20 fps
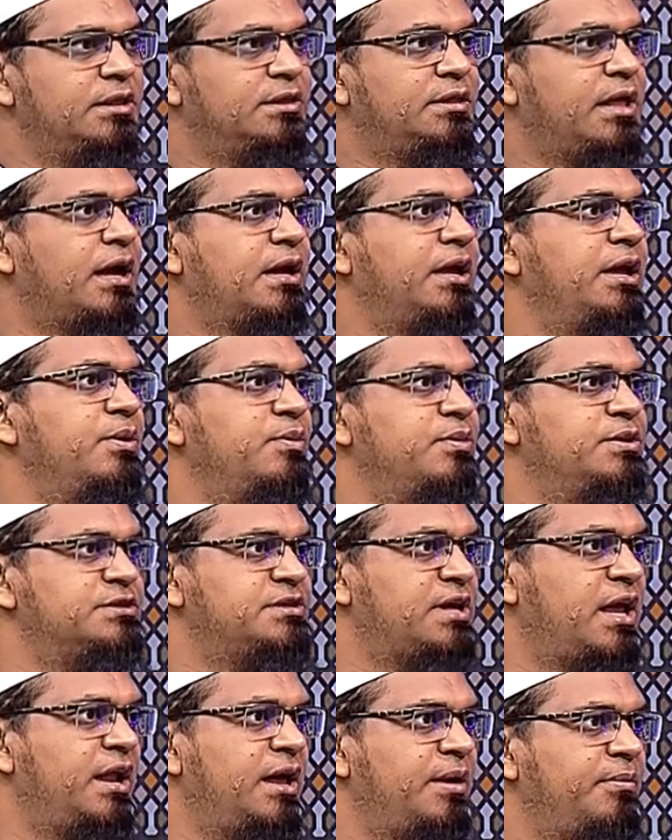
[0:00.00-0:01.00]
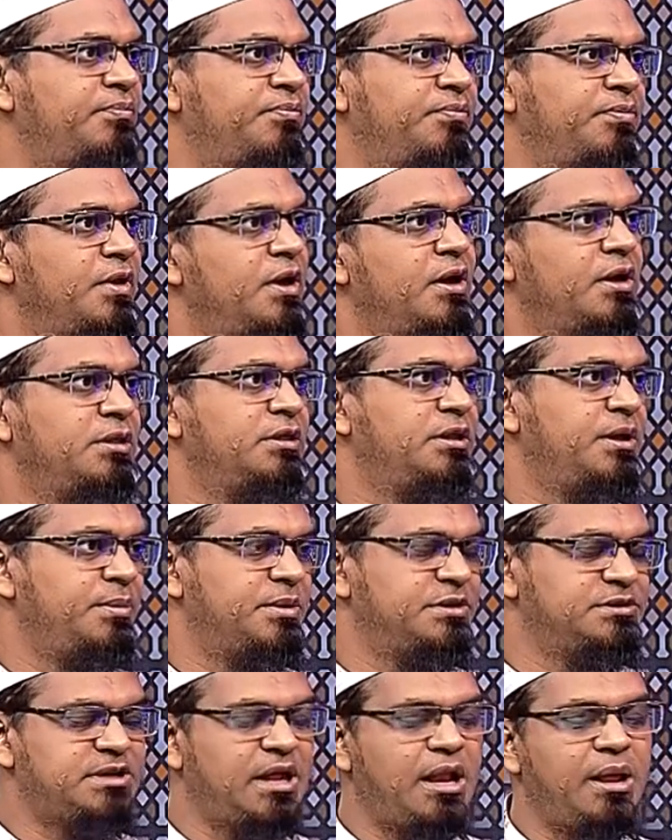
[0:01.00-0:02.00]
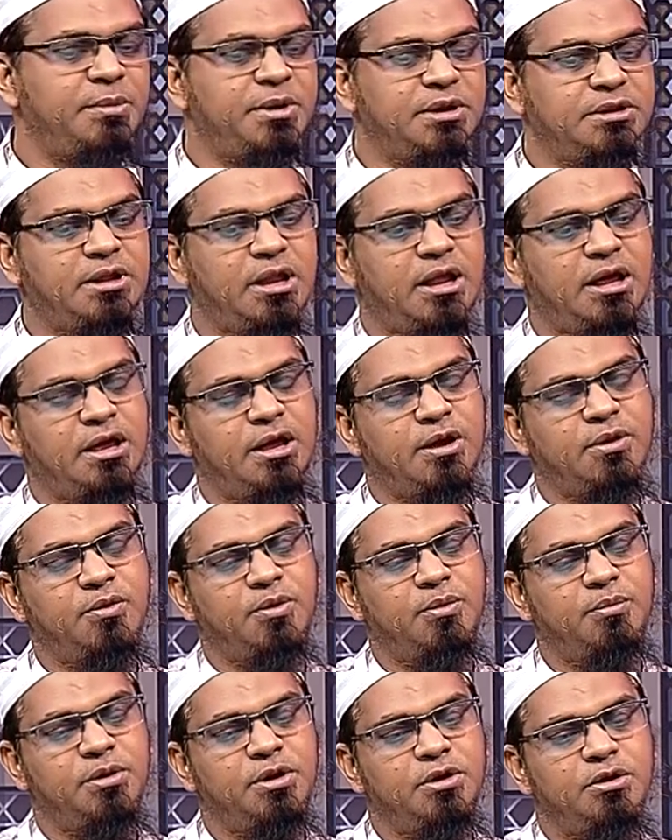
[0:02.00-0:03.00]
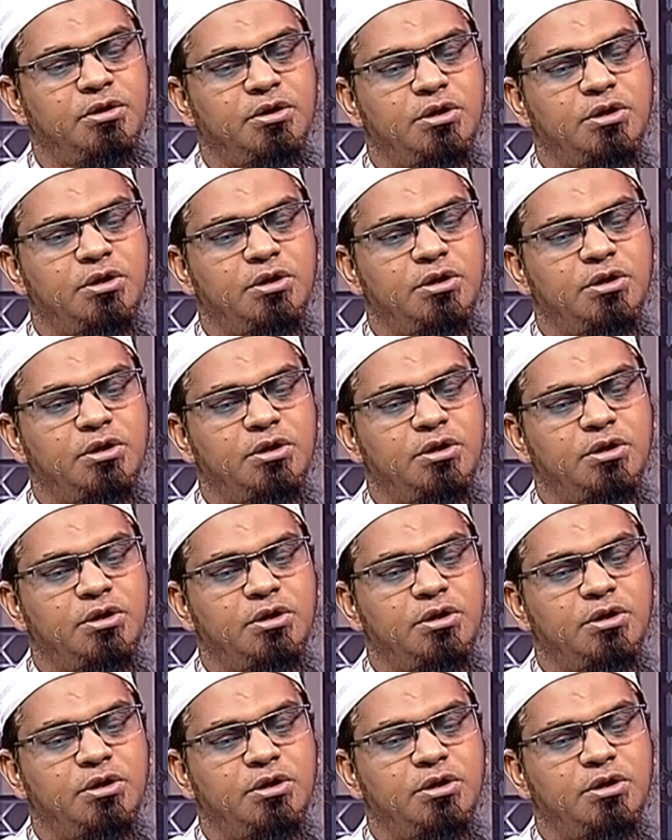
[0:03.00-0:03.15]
তাকেই উনি সালাম দিবেন সালামের দ্বারা ইয়া করবেন